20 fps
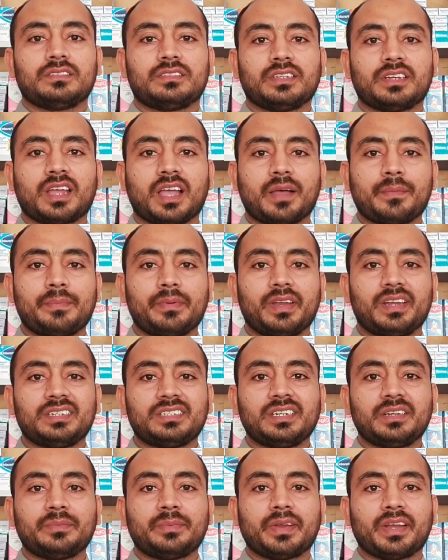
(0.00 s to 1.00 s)
जनाब
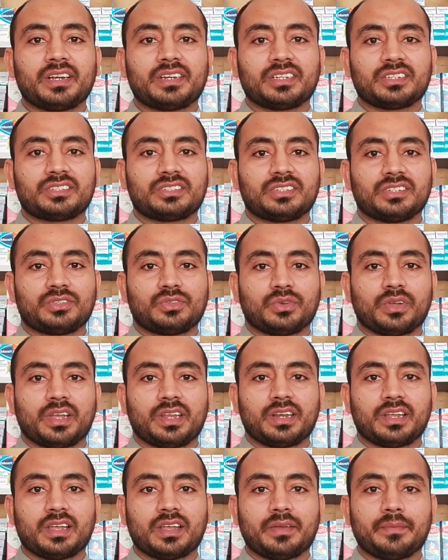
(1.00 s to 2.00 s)
एंटीबायोटिक्स जो
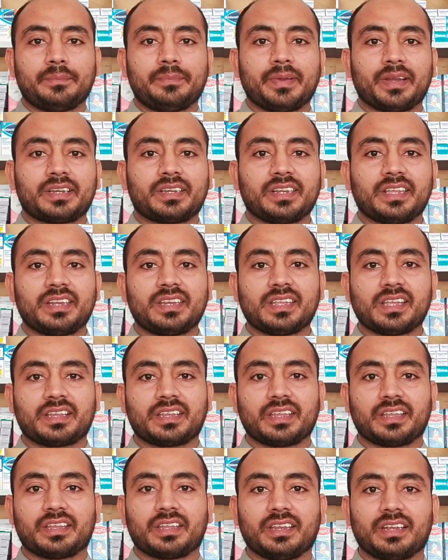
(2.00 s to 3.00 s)
है ना बैक्टीरिया
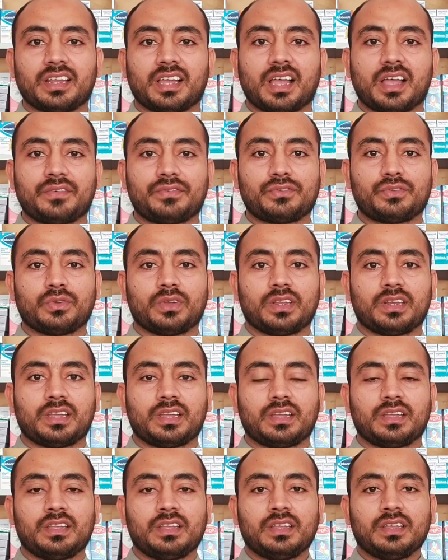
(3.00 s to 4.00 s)
के ख़िलाफ़ जो है ना
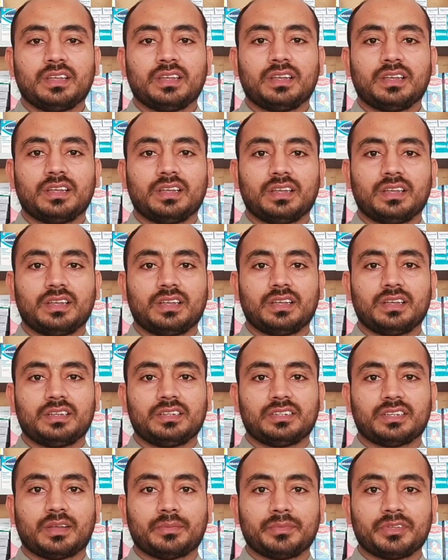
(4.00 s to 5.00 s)

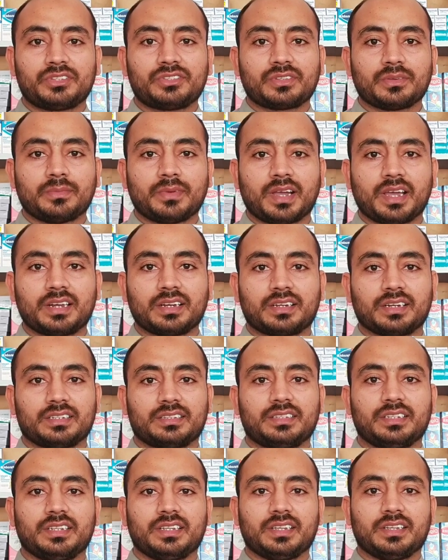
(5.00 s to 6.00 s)
आ, हम इस्तेमाल
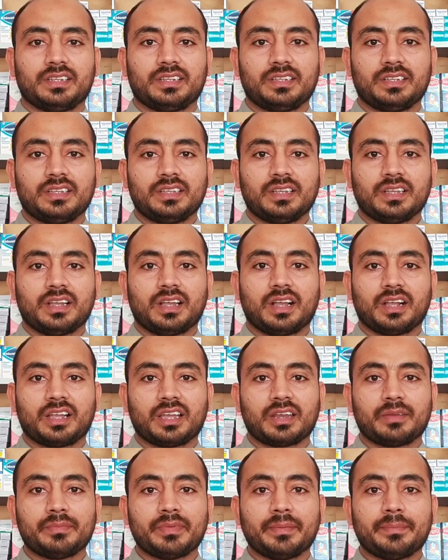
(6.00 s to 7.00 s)
करते हैं
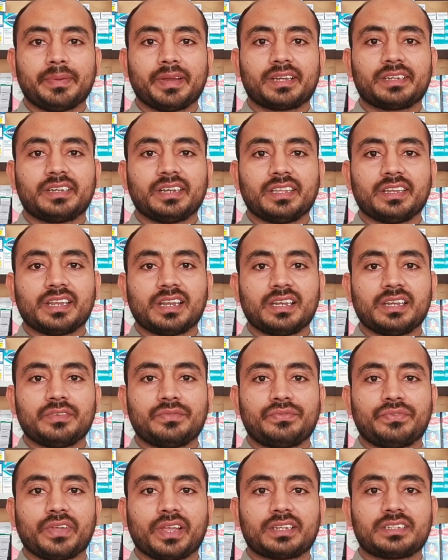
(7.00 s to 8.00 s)
अगर हमें बैक्टीरियल
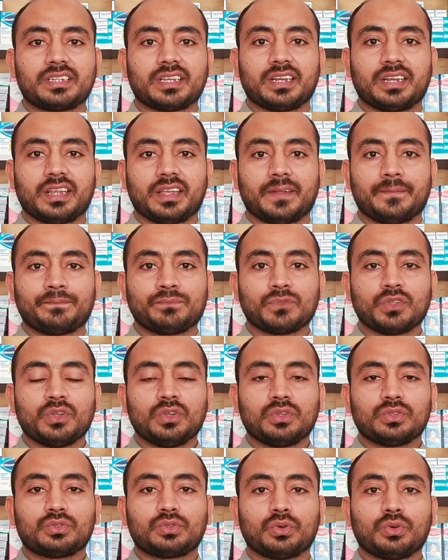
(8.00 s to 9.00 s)
इन्फेक्शन है
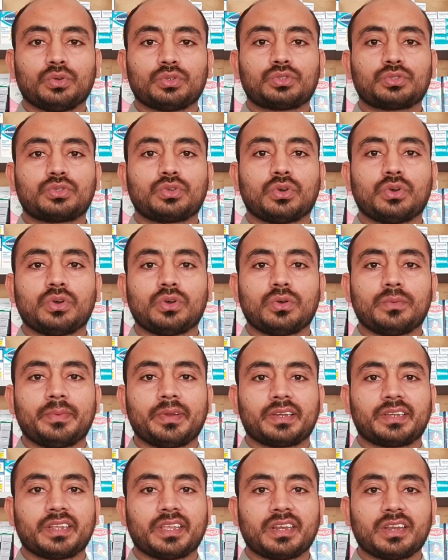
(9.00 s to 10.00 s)
तो उसको
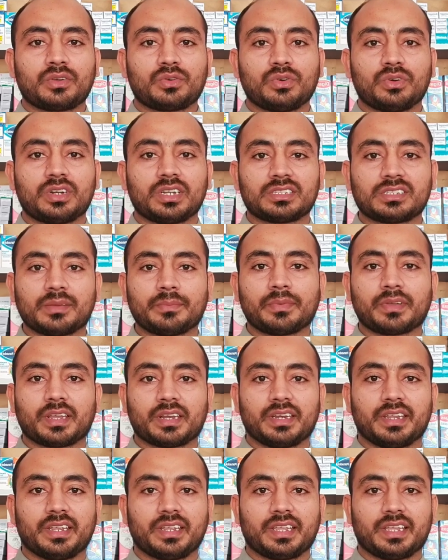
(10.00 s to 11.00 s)
बैक्टीरिया को ख़त्म
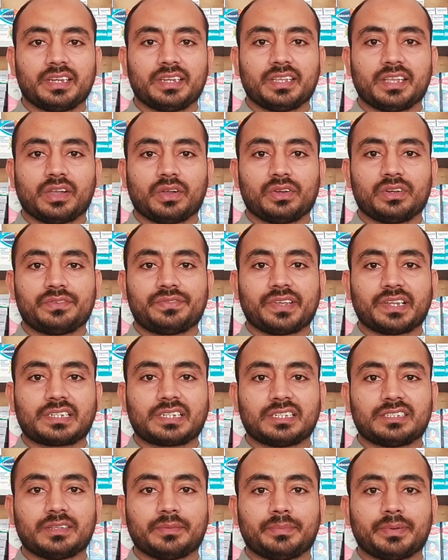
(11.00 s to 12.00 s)
करने के लिए और
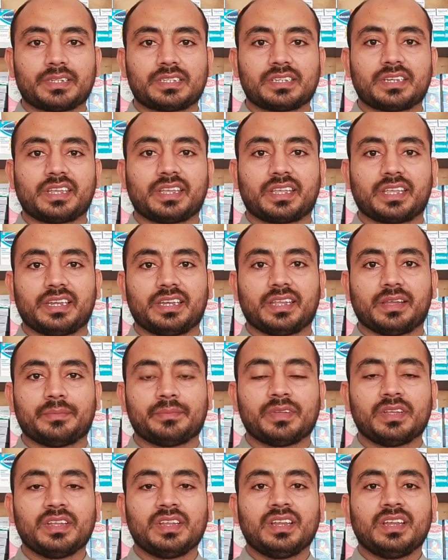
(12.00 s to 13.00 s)
इन्फेक्शन से बचने के लिए
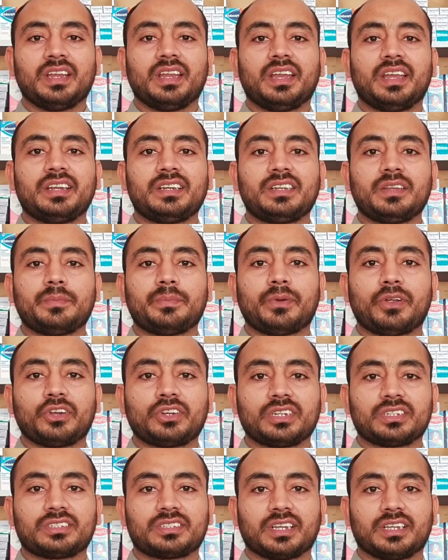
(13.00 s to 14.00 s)
हम
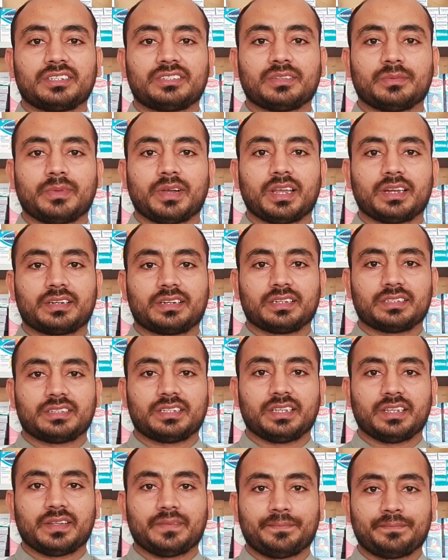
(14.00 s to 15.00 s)
एंटीबायोटिक्स का इस्तेमाल
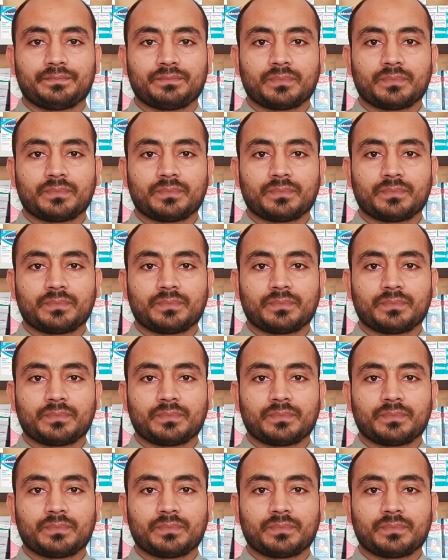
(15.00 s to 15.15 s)
करते हैं